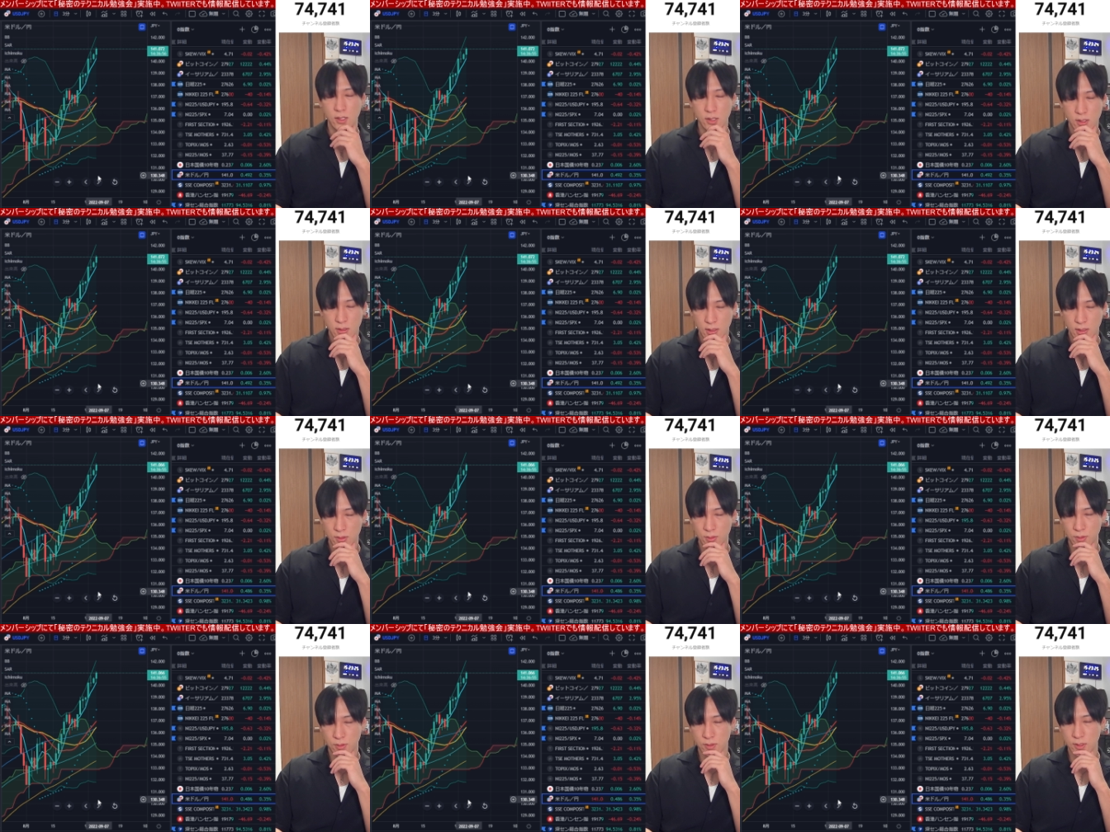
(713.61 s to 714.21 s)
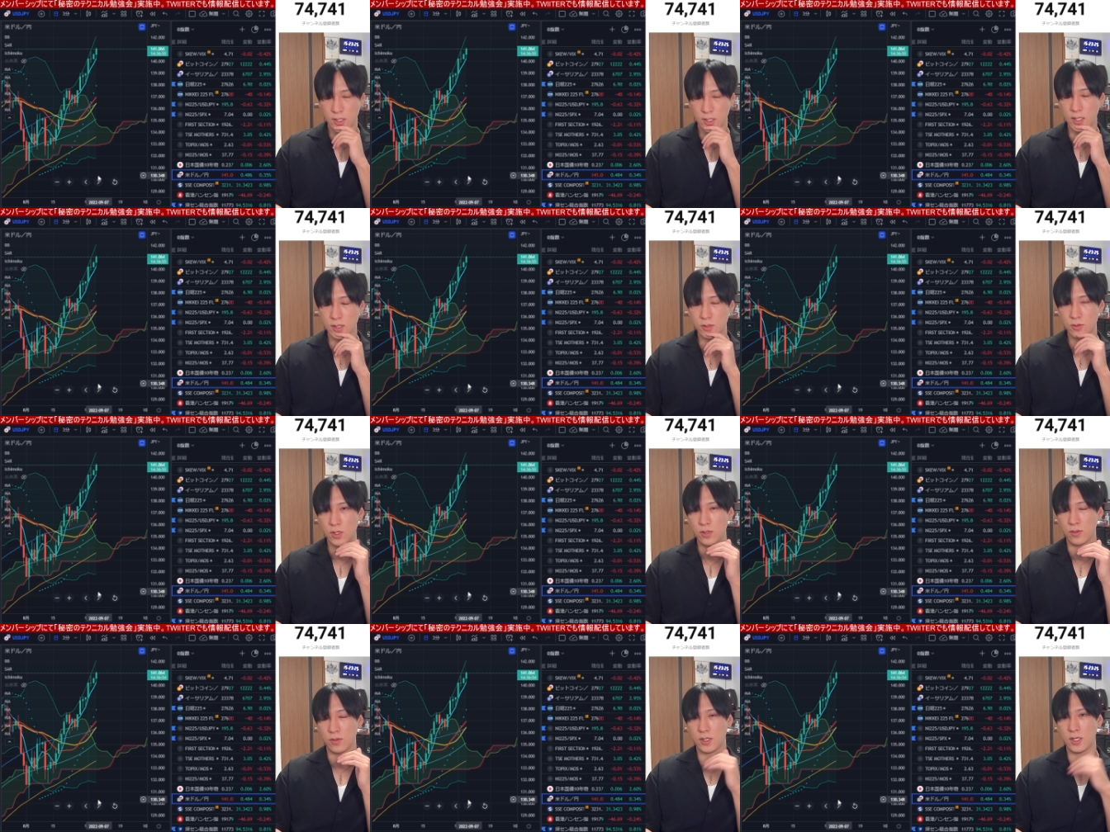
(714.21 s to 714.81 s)
あの、下落
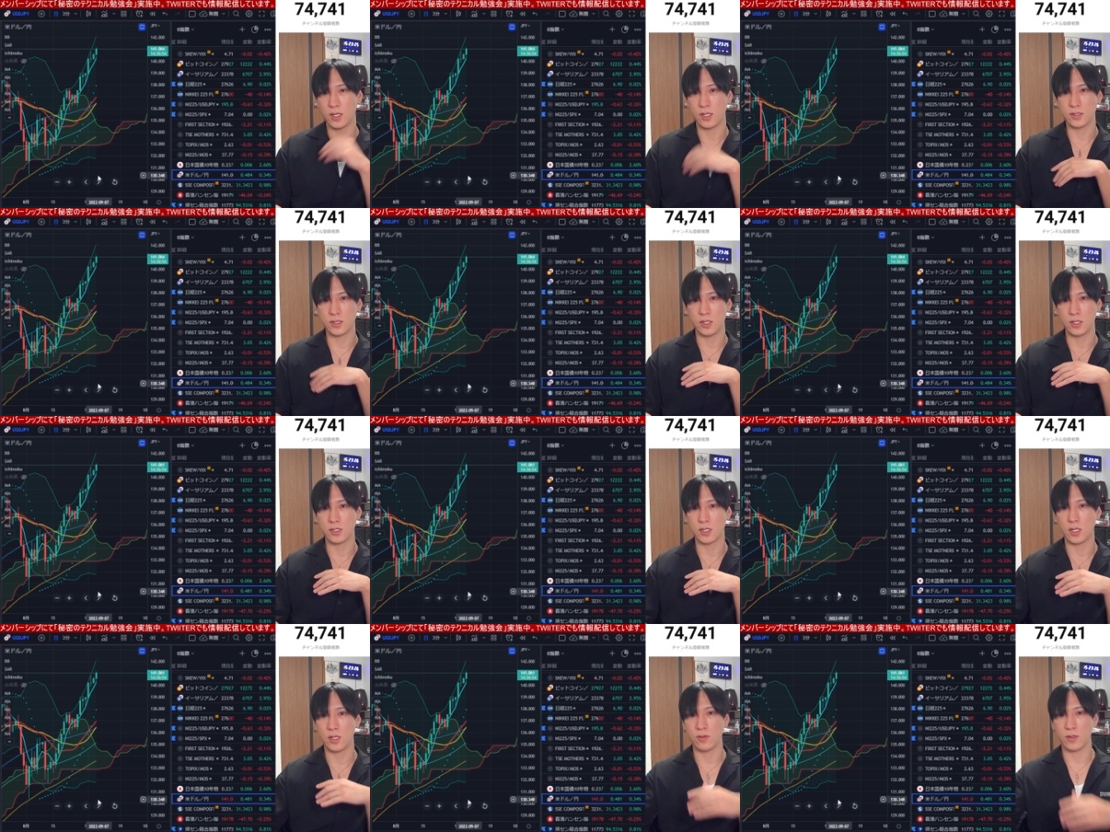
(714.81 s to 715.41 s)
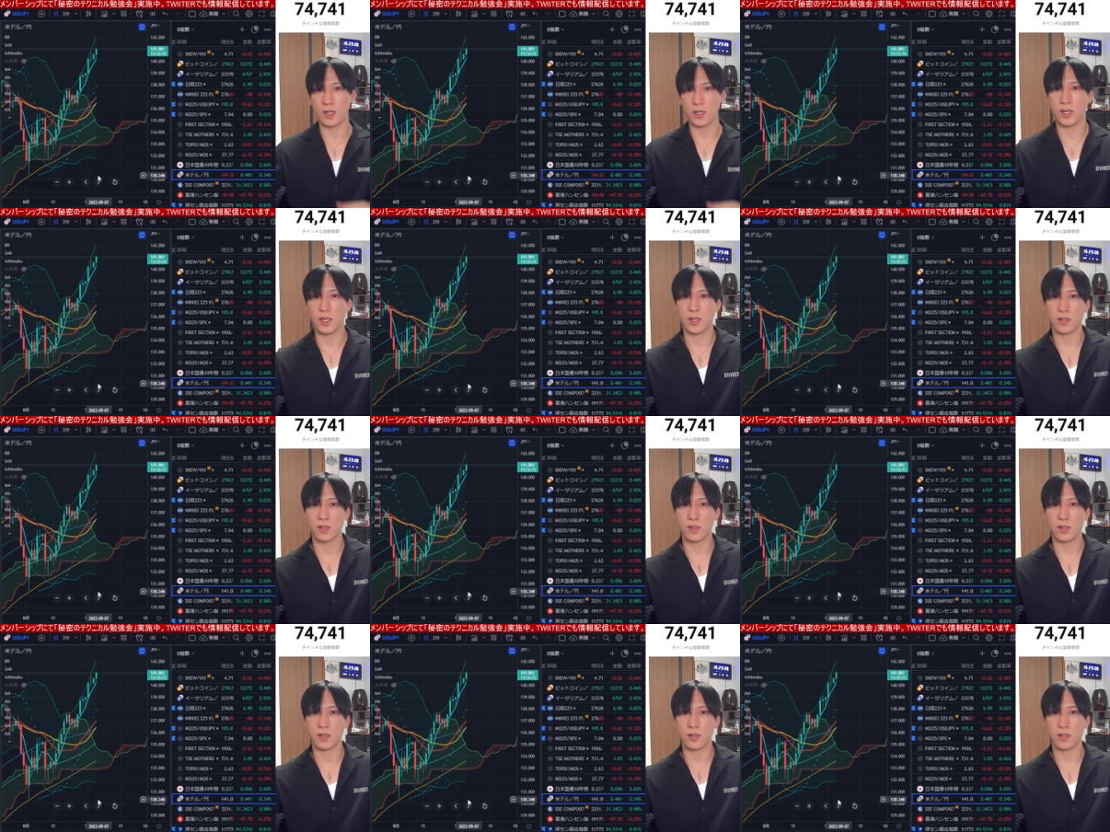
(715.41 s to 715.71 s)
トレンドを形成したりとか、